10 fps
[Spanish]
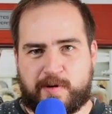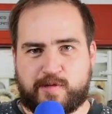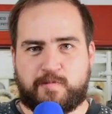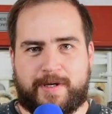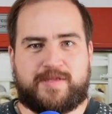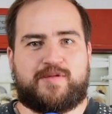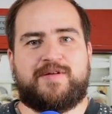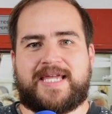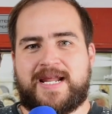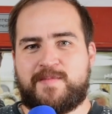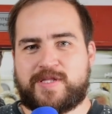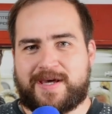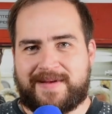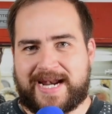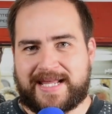por supuesto, tenemos de
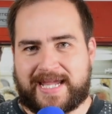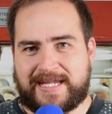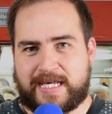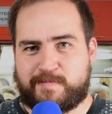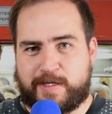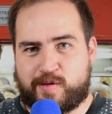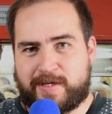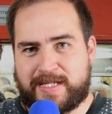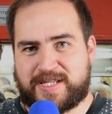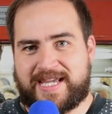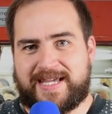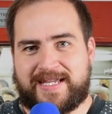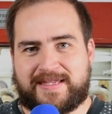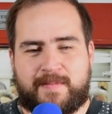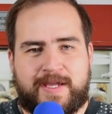hablar de aquellas personas
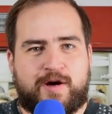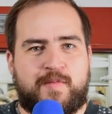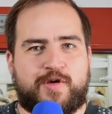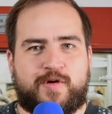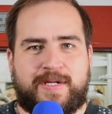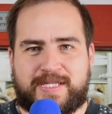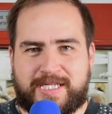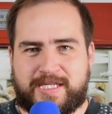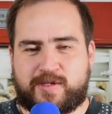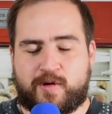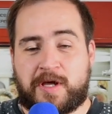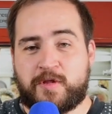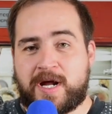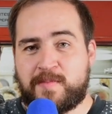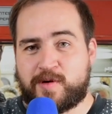que también como yo, insisto, cuando
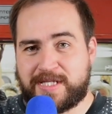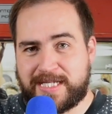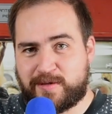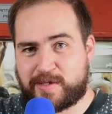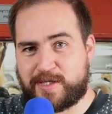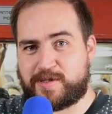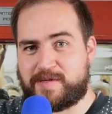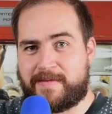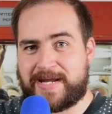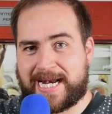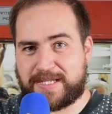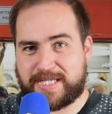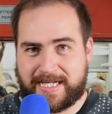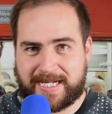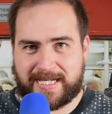éramos niños y nos llevaban al
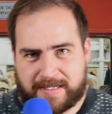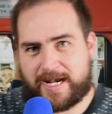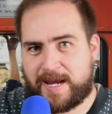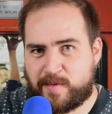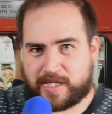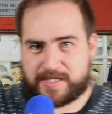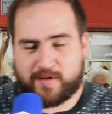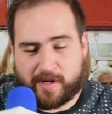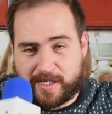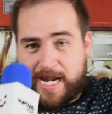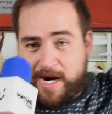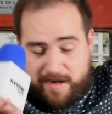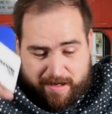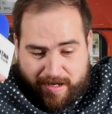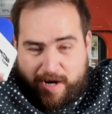cine, salíamos haciendo la,
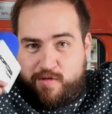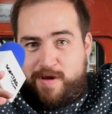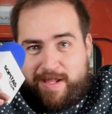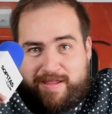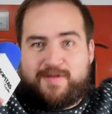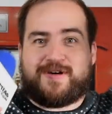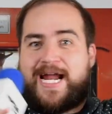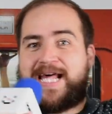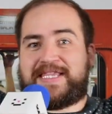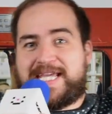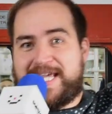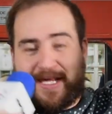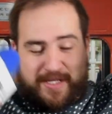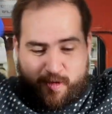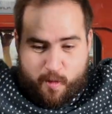grulla, ¿no? Karate
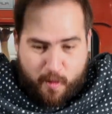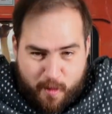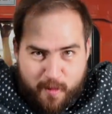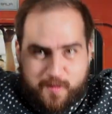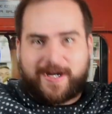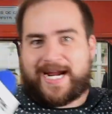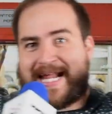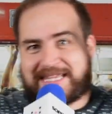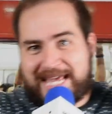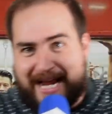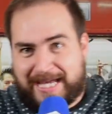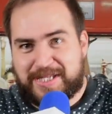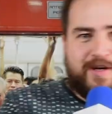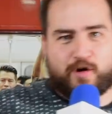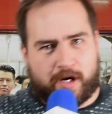así. Uh, karatecas,
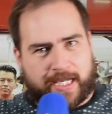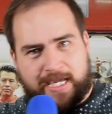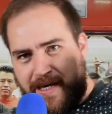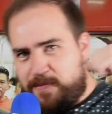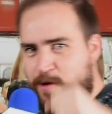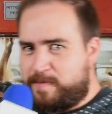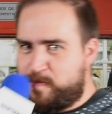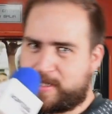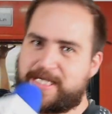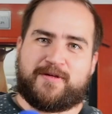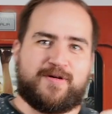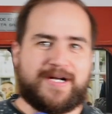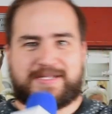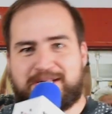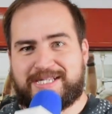Rocky,
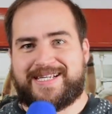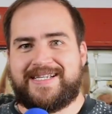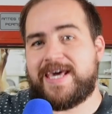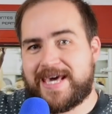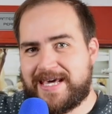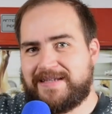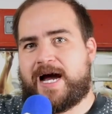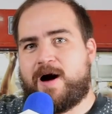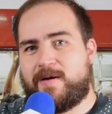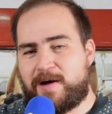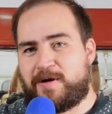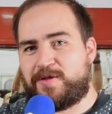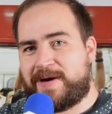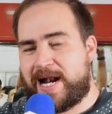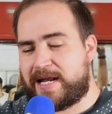boxeadores, así. Y ahora
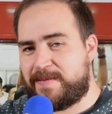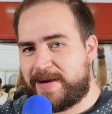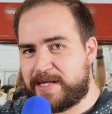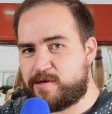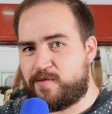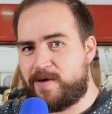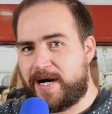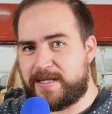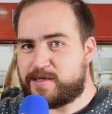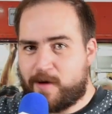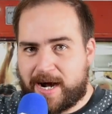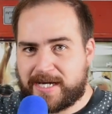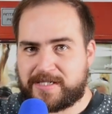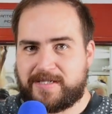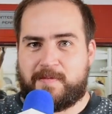cuando van al gimnasio a jugar
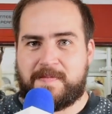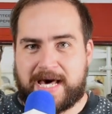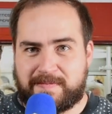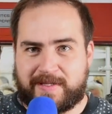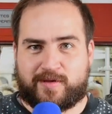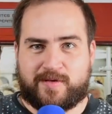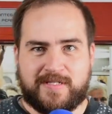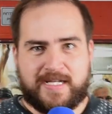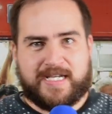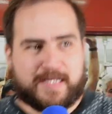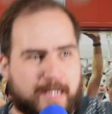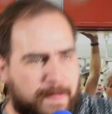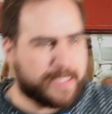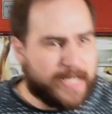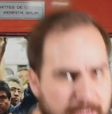squash o badminton, se la
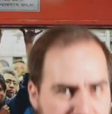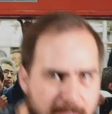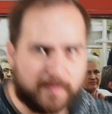pasan así,